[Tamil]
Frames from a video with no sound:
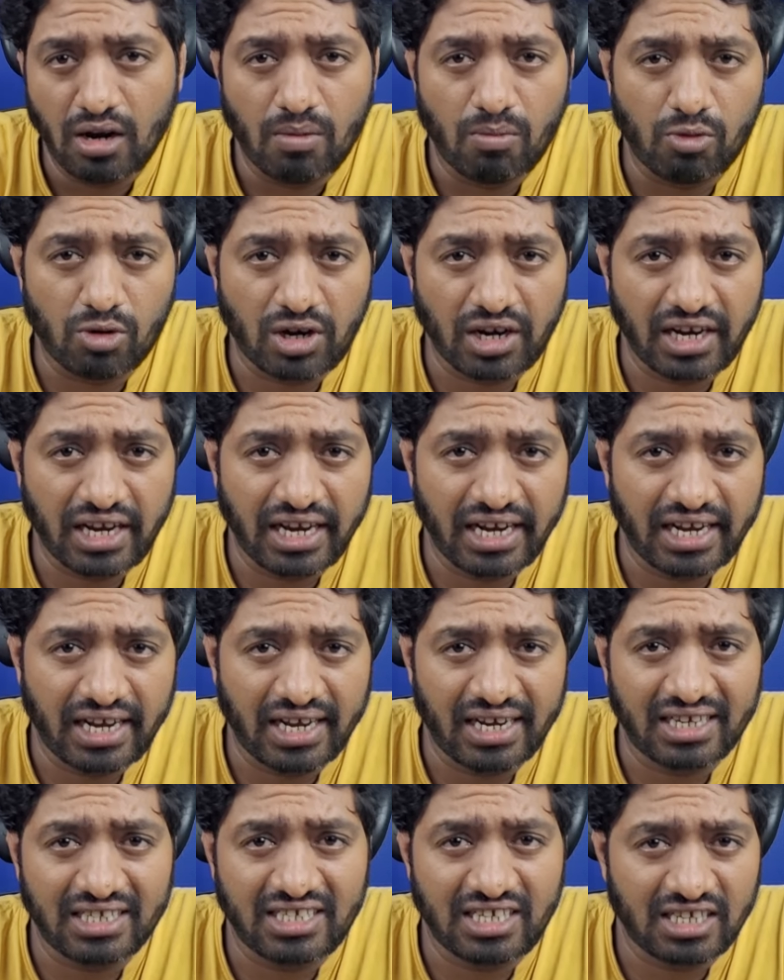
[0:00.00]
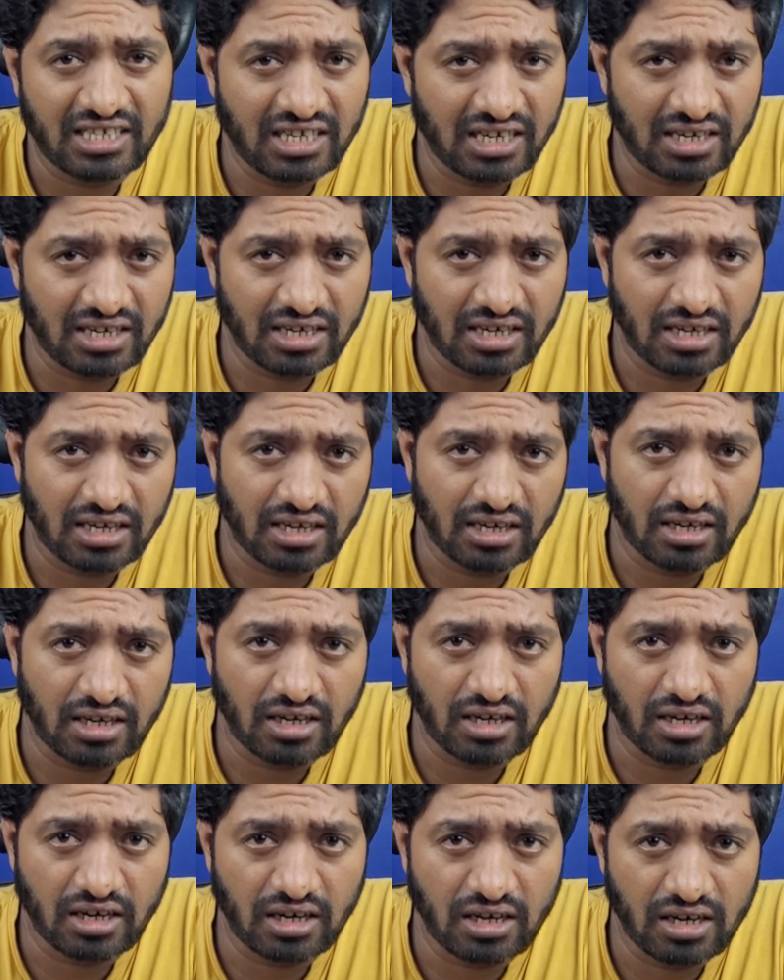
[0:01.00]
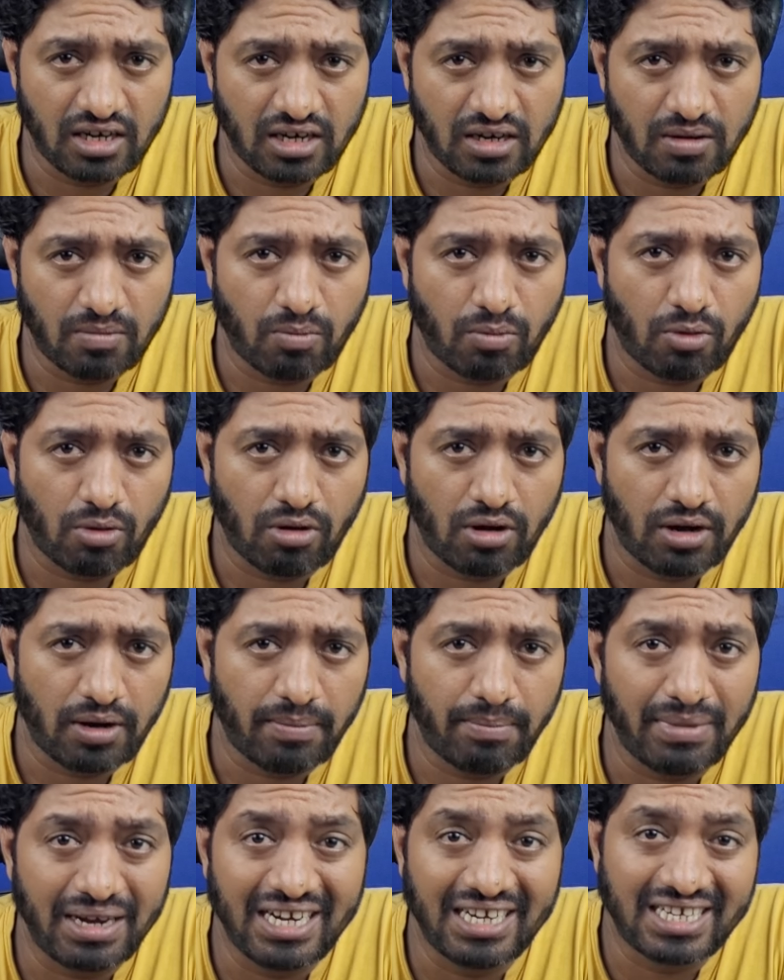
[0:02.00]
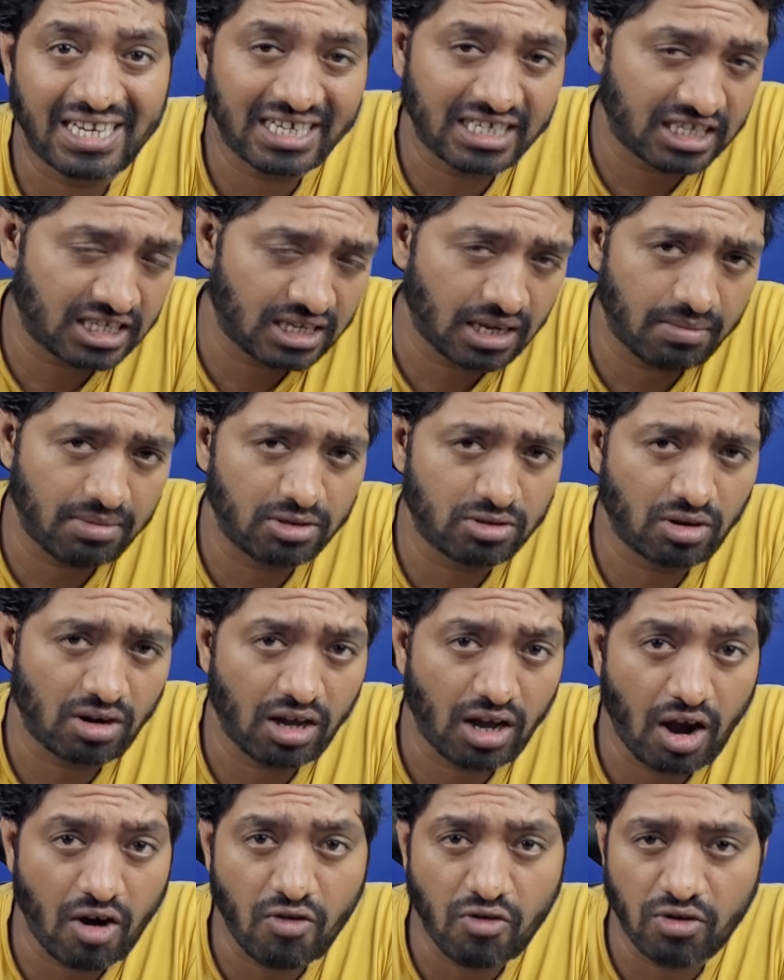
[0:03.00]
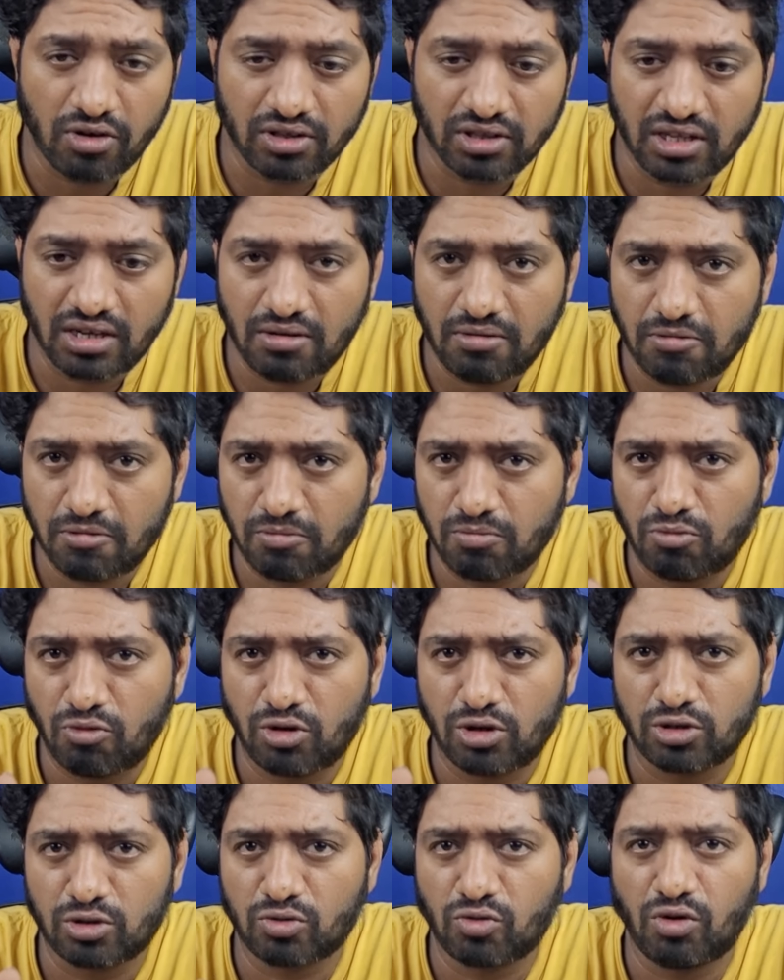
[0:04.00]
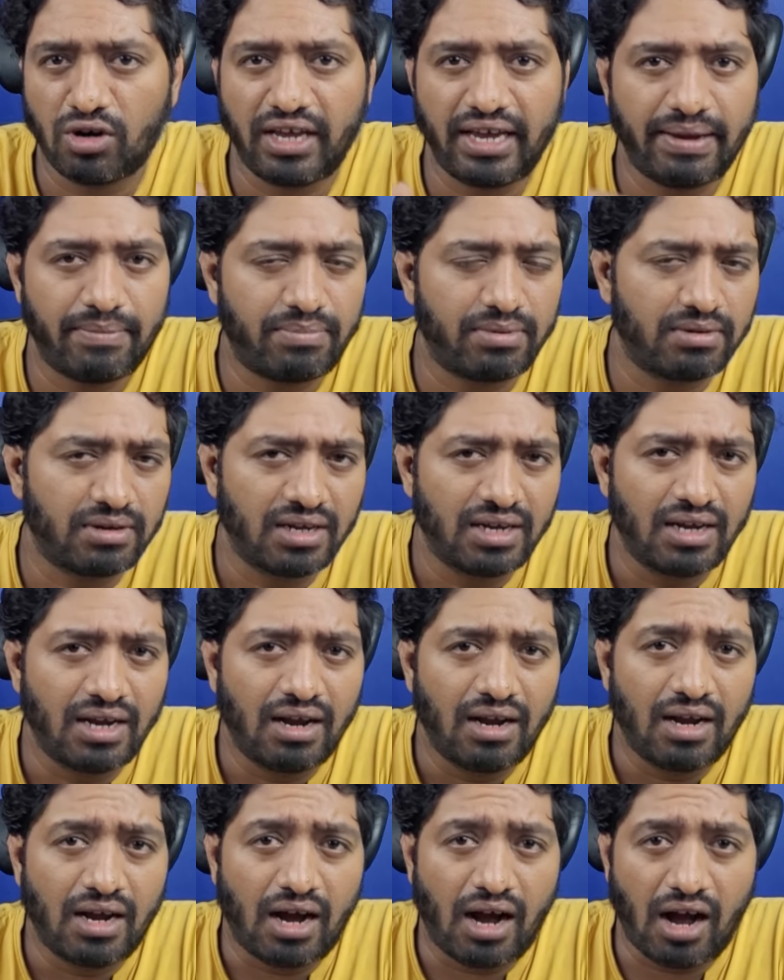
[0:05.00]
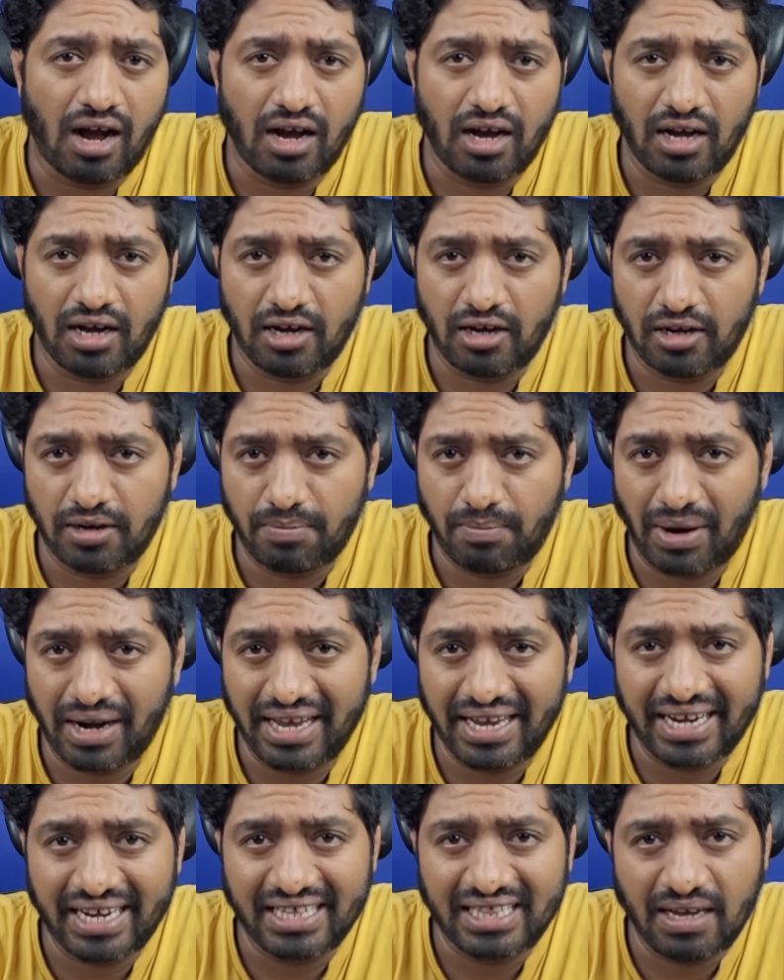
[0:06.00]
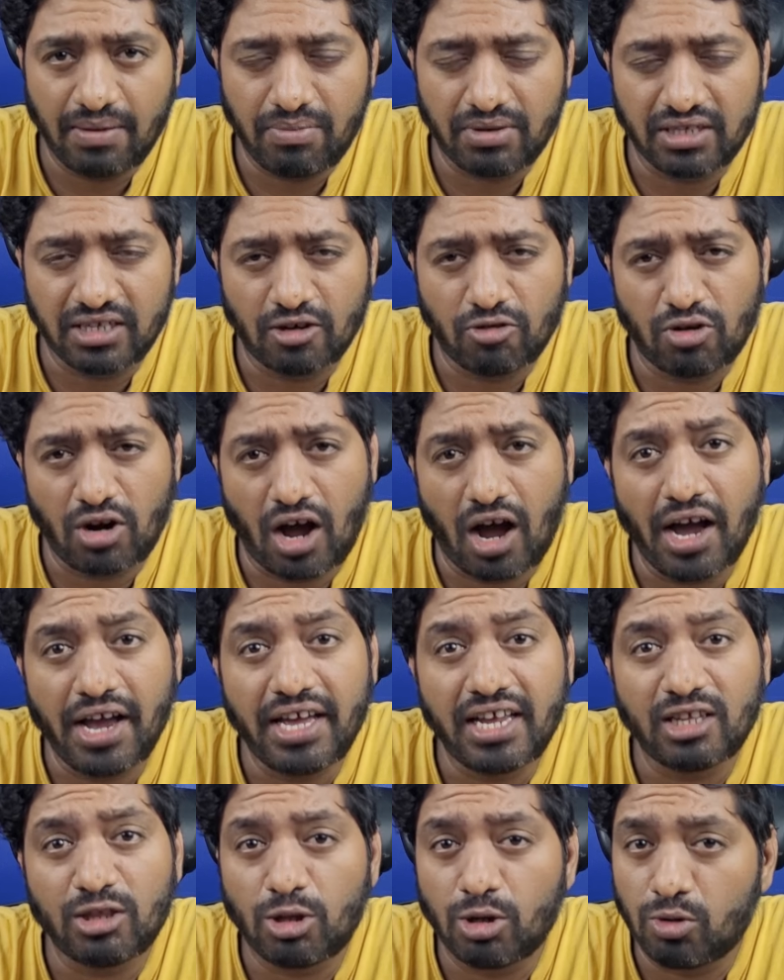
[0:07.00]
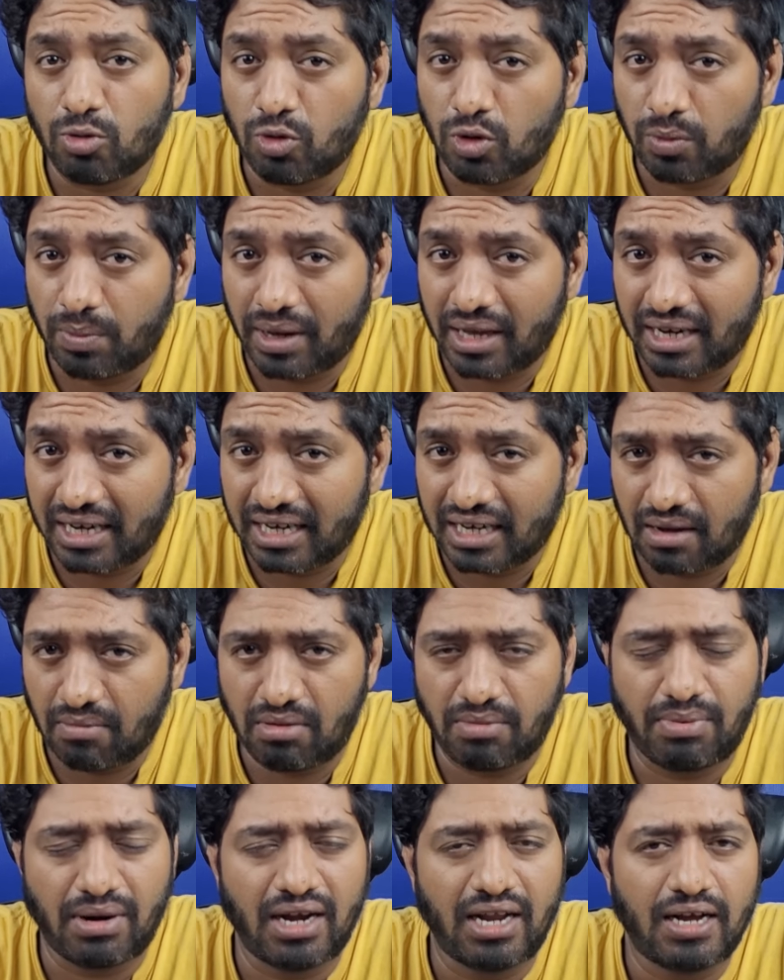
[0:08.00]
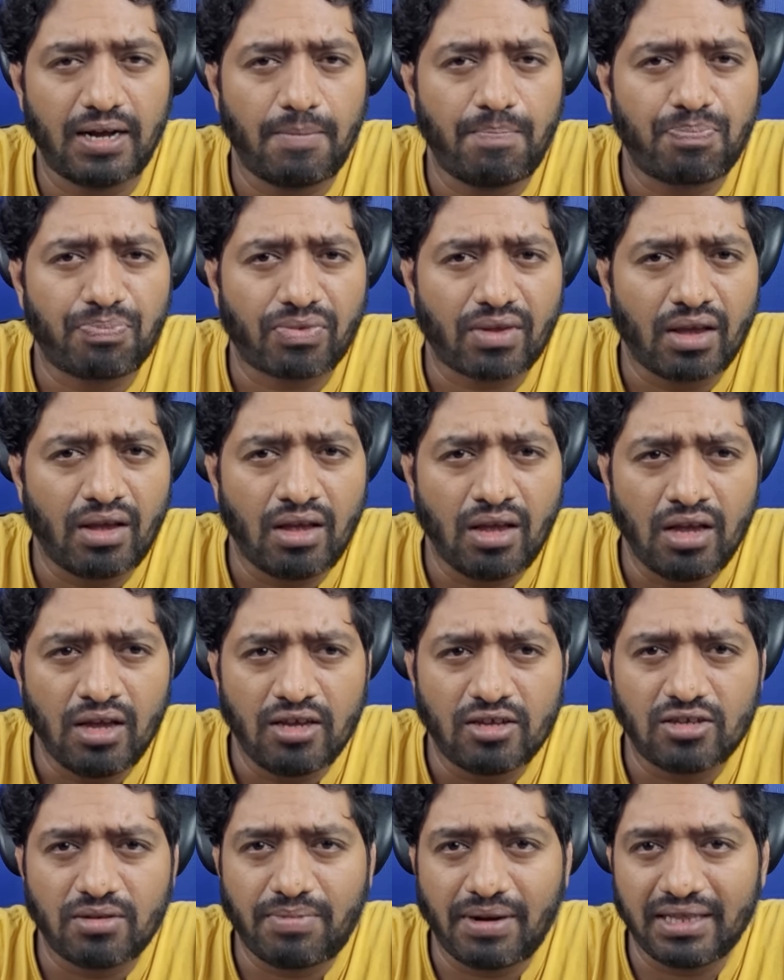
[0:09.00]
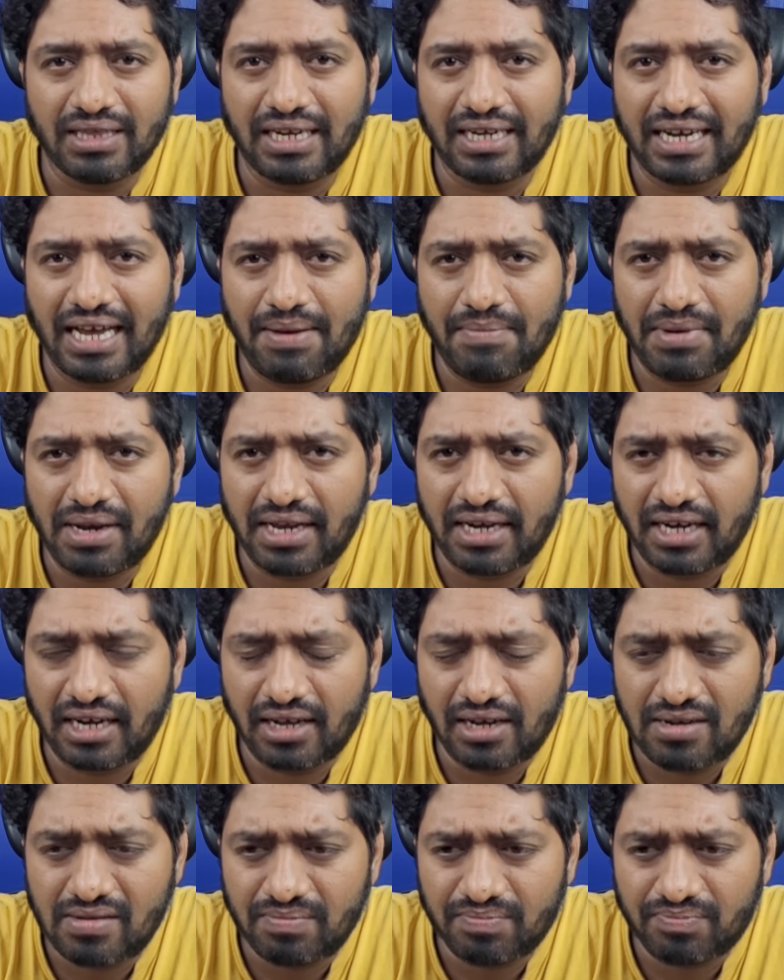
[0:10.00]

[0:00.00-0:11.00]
முற்றுகையிட்டாங்க செச்சன் அங்கே போ மிலிட்டன்ஸ் அப்படின்னு சொல்லலாம் அவங்க வந்து ஒரு ஸ்கூலையே பணைய கைதியாக பிடிச்சாங்க ஒரு ஆயிரத்தி நூறு பேர்கிட்ட அப்போ பண்ணாங்க ஸோ இப்போ அந்த டைமில் என்னென்னா